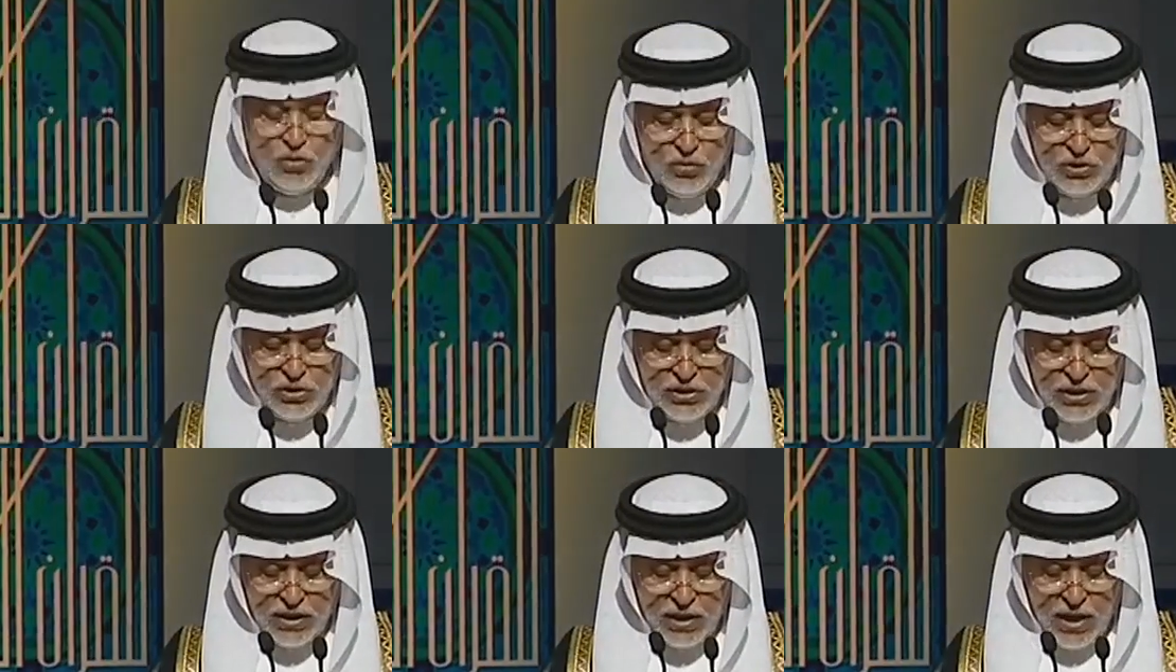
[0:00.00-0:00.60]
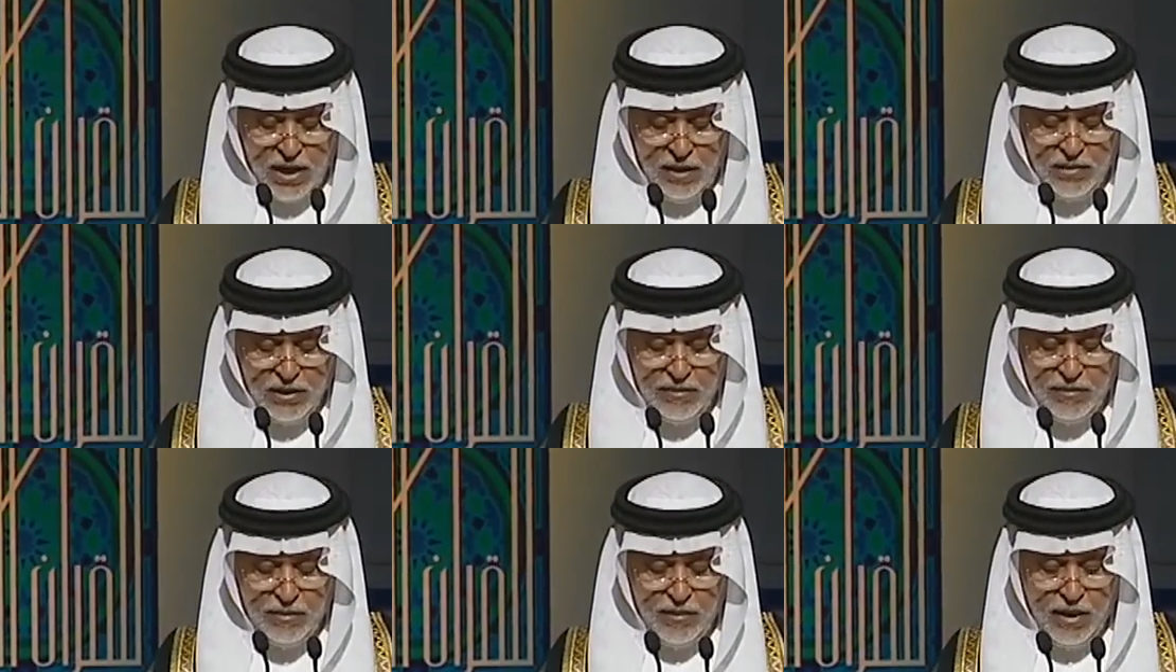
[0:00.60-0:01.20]
وتأصيل
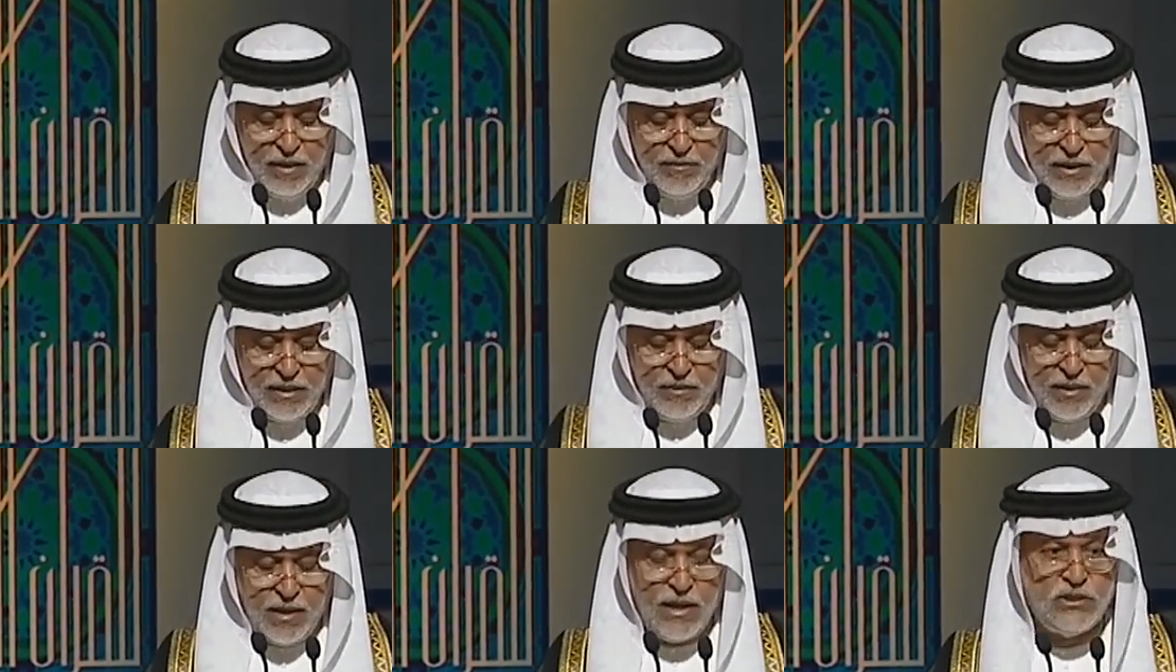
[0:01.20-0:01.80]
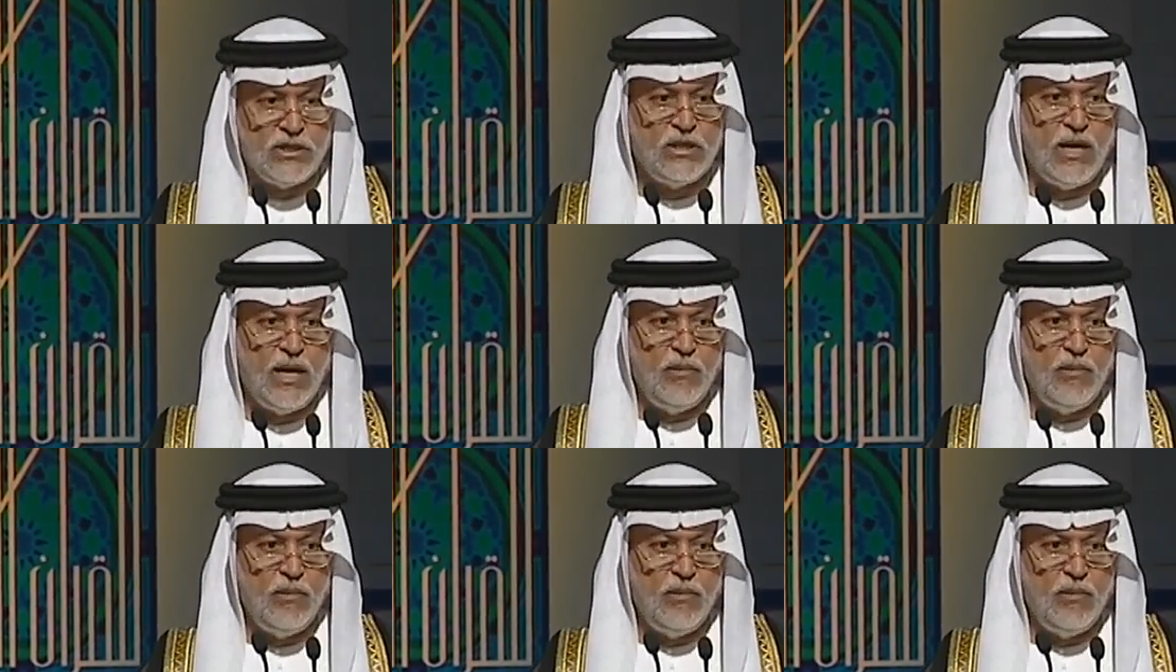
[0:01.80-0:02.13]
حبه في النفوس